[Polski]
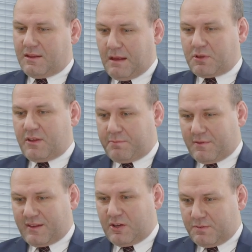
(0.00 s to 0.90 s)
Tam, gdzie
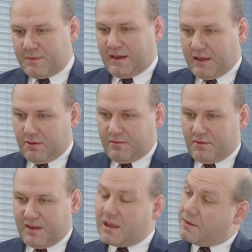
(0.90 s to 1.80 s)
wprowadzaliśmy takie
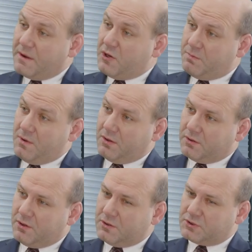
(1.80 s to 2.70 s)
rozwiązania, dbaliśmy o
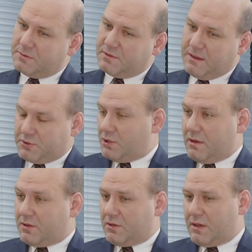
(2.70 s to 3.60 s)
to, żeby na
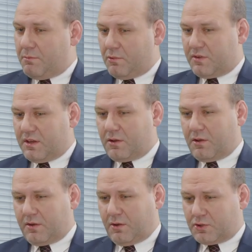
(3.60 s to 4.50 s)
przykład nie mógł z nich
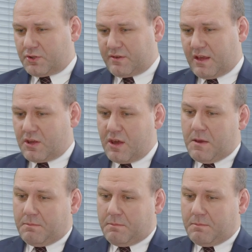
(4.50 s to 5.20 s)
korzystać